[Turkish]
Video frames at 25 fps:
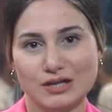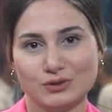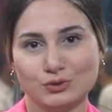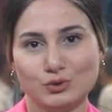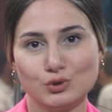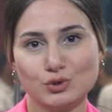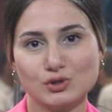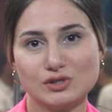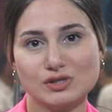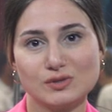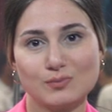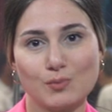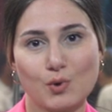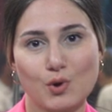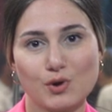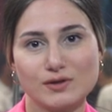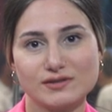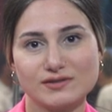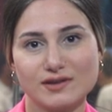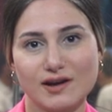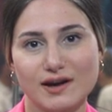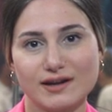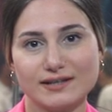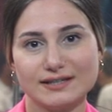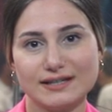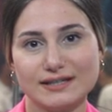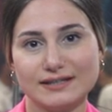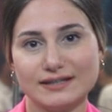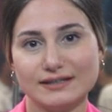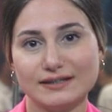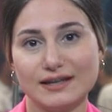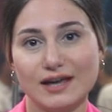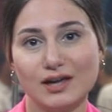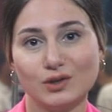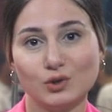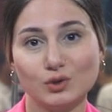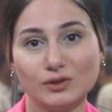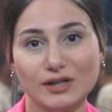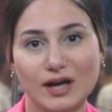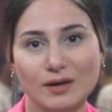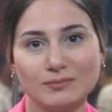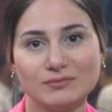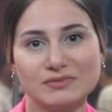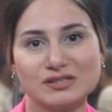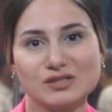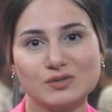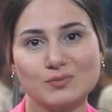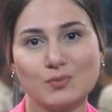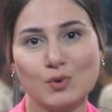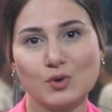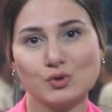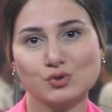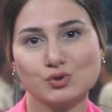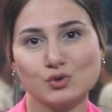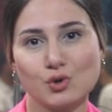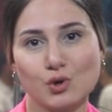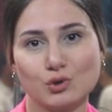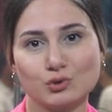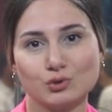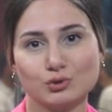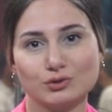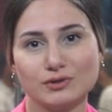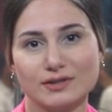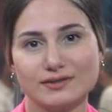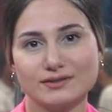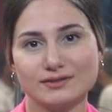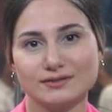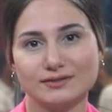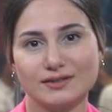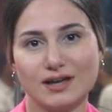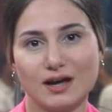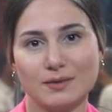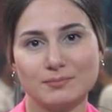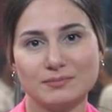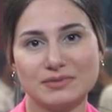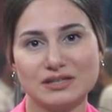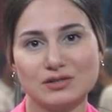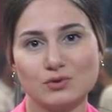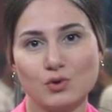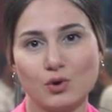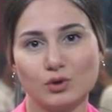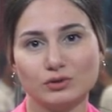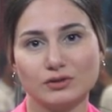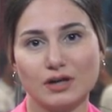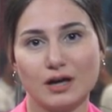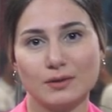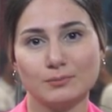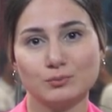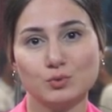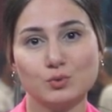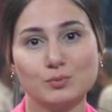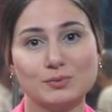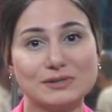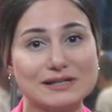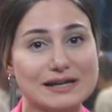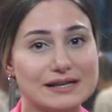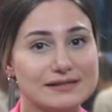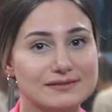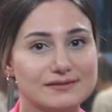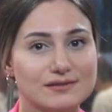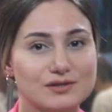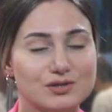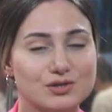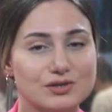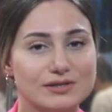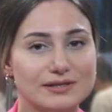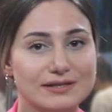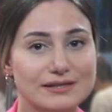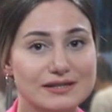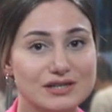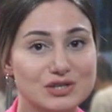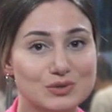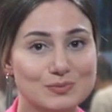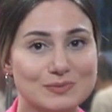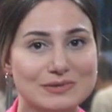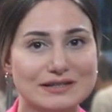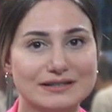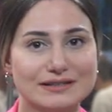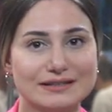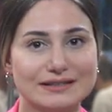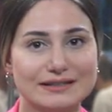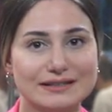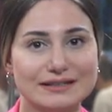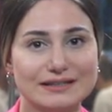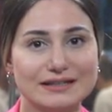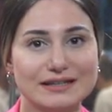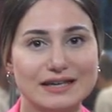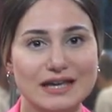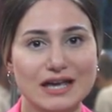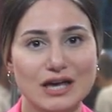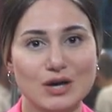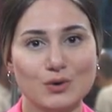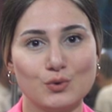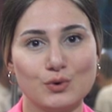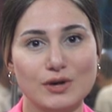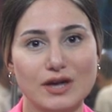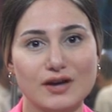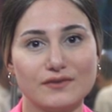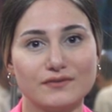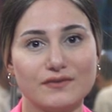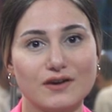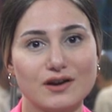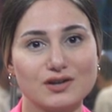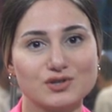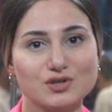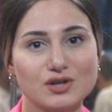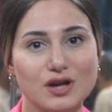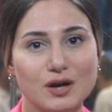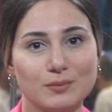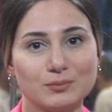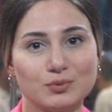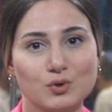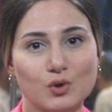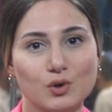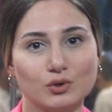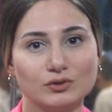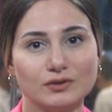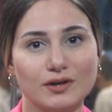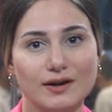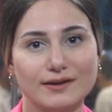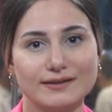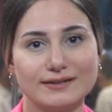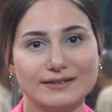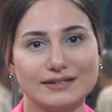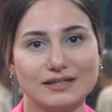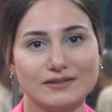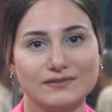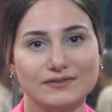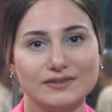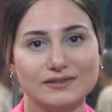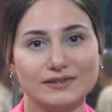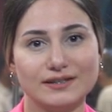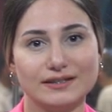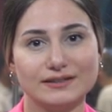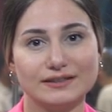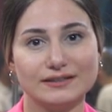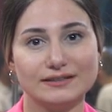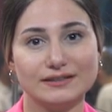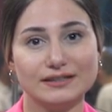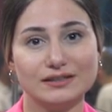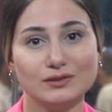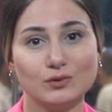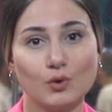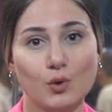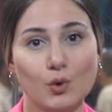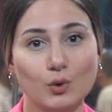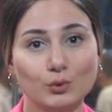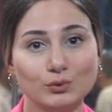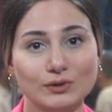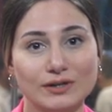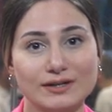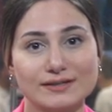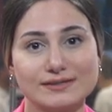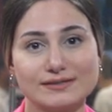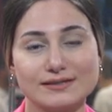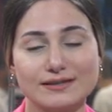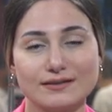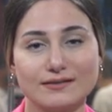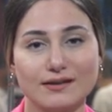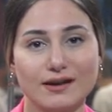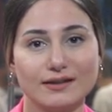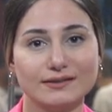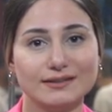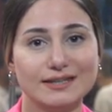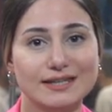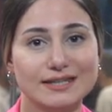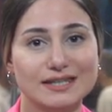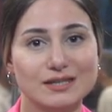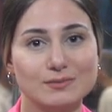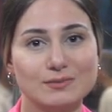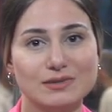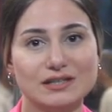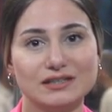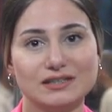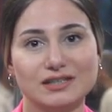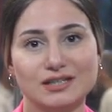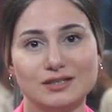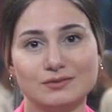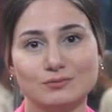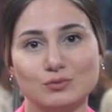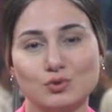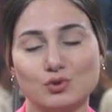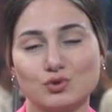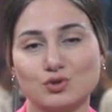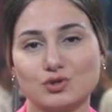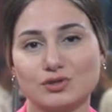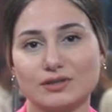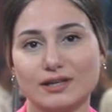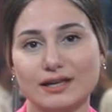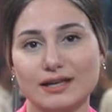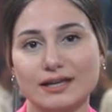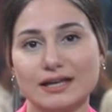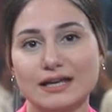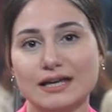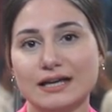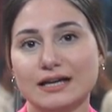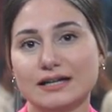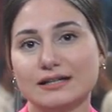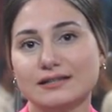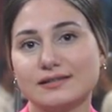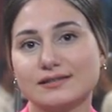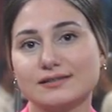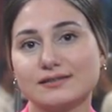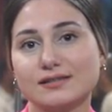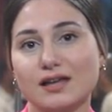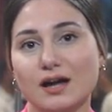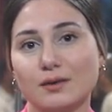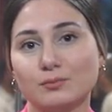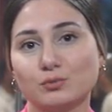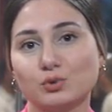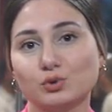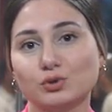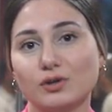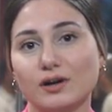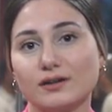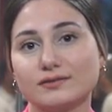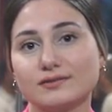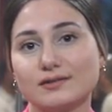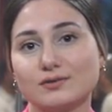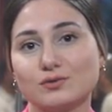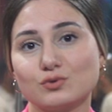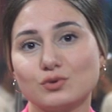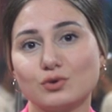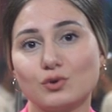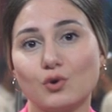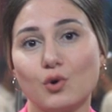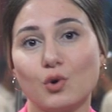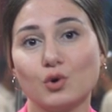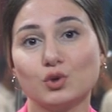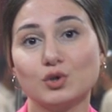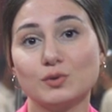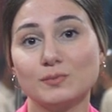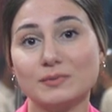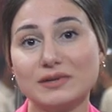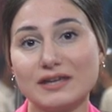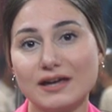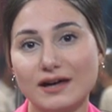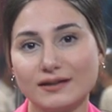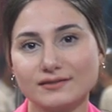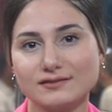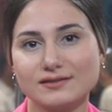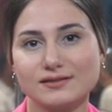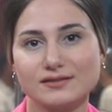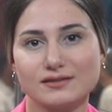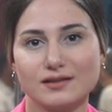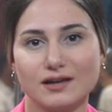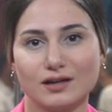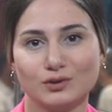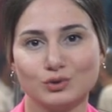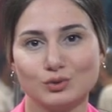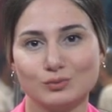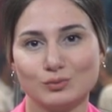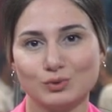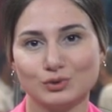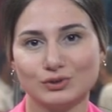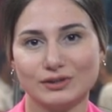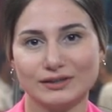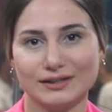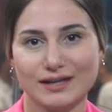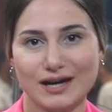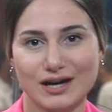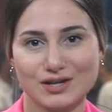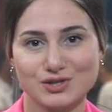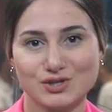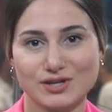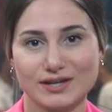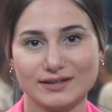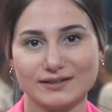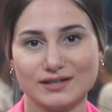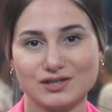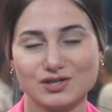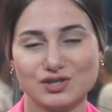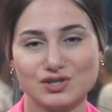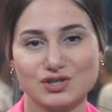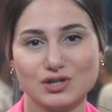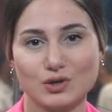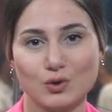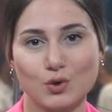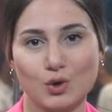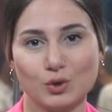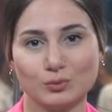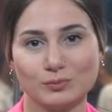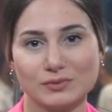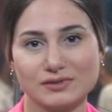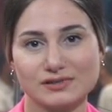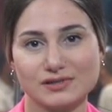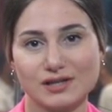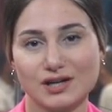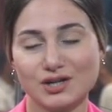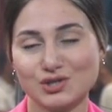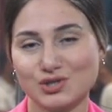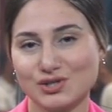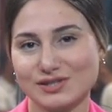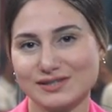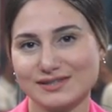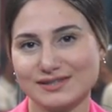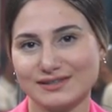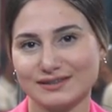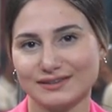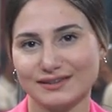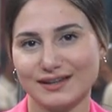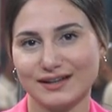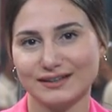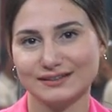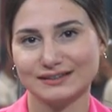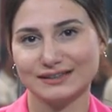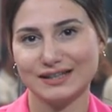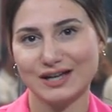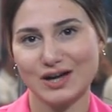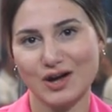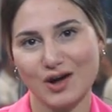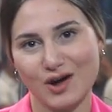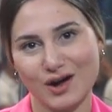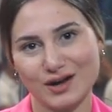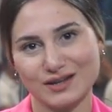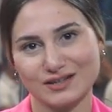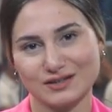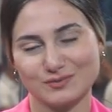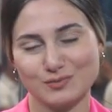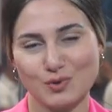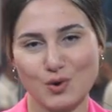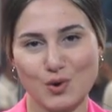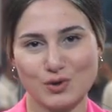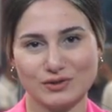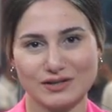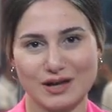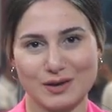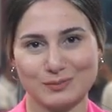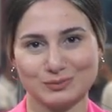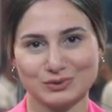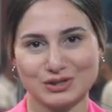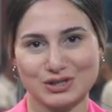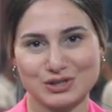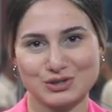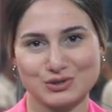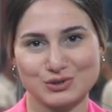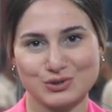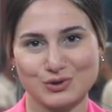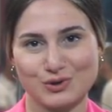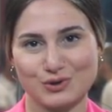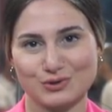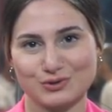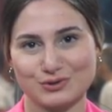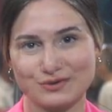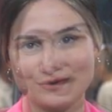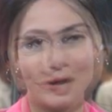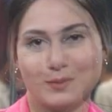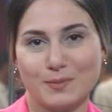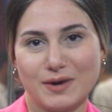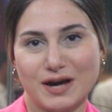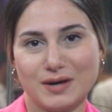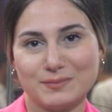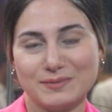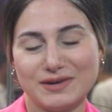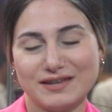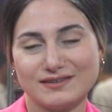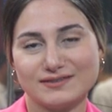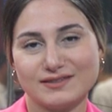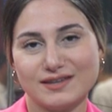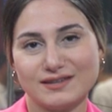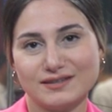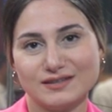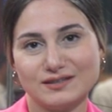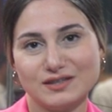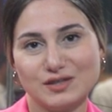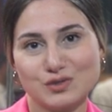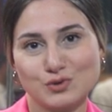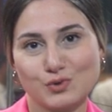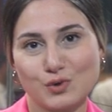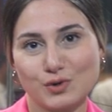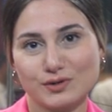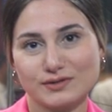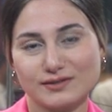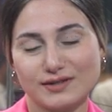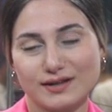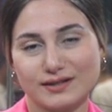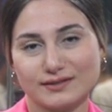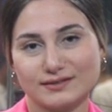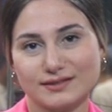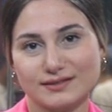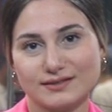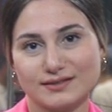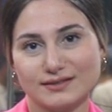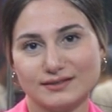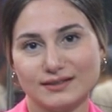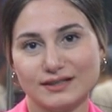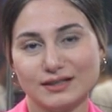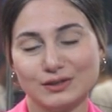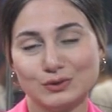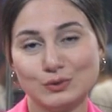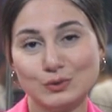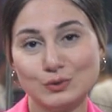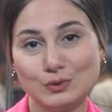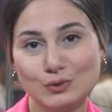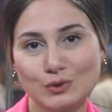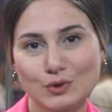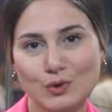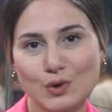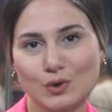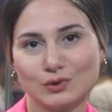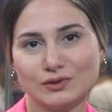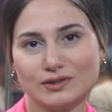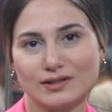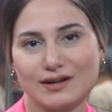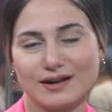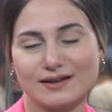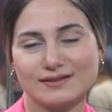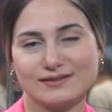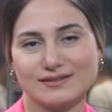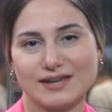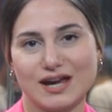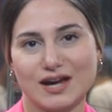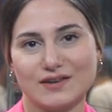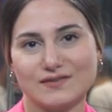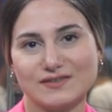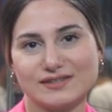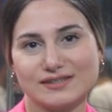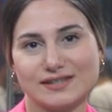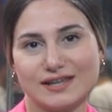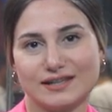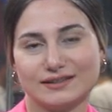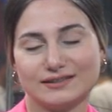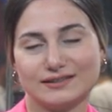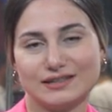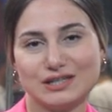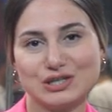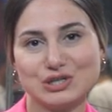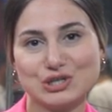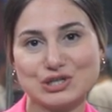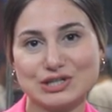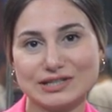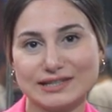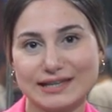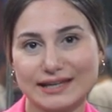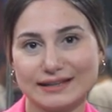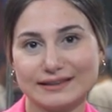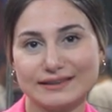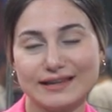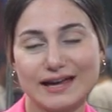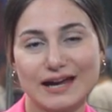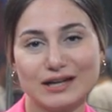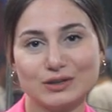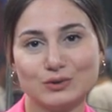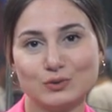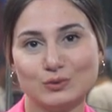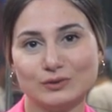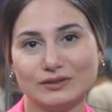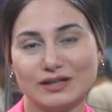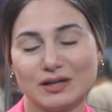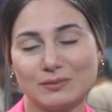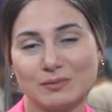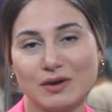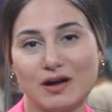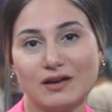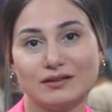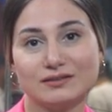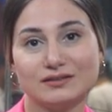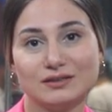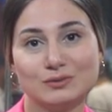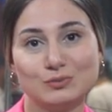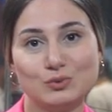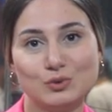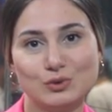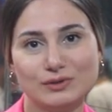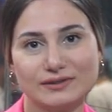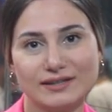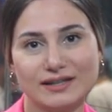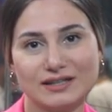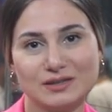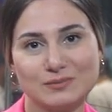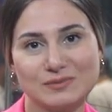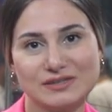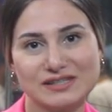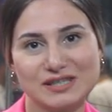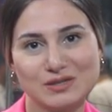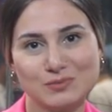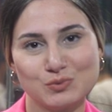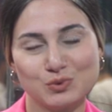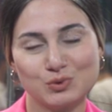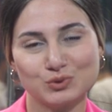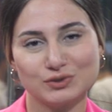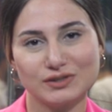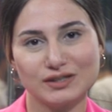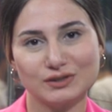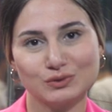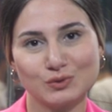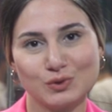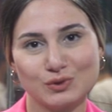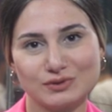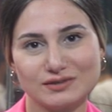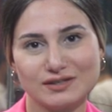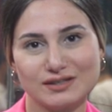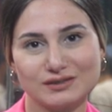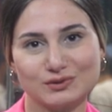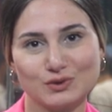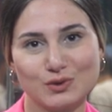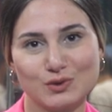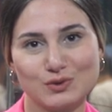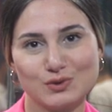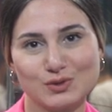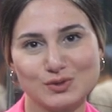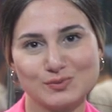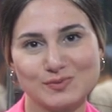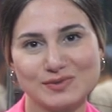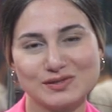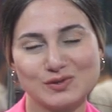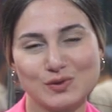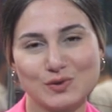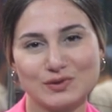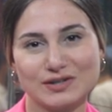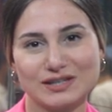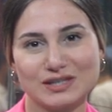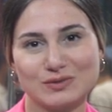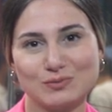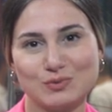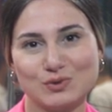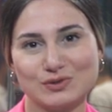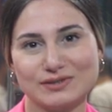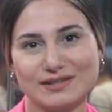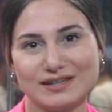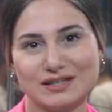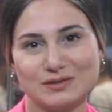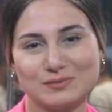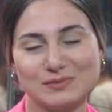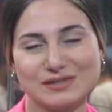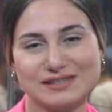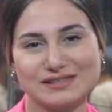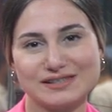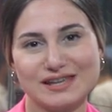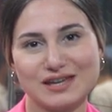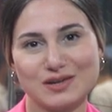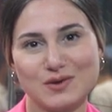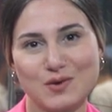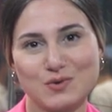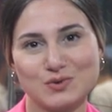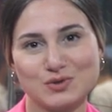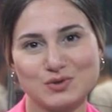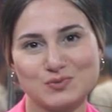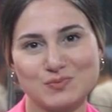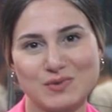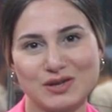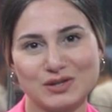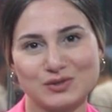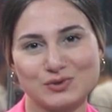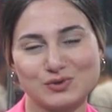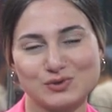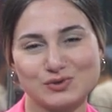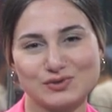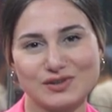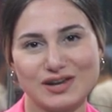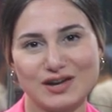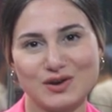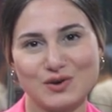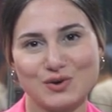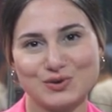Türk spor tarihinin en önemli sponsorluklarından biri olan bu prestijli işbirliği UEFA Şampiyonlar Ligi finalinin 10 Haziran 2023'te İstanbul Atatürk Olimpiyat Stadyumunda gerçekleşecek olması açısından da ayrı bir önem taşıyor. Haber Metle'nin iş ortaklarına günlük olarak servis ettiği Şirketler Gündemi adlı bültenimizi burada noktalıyoruz. Bir sonraki bültenimizde görüşmek üzere,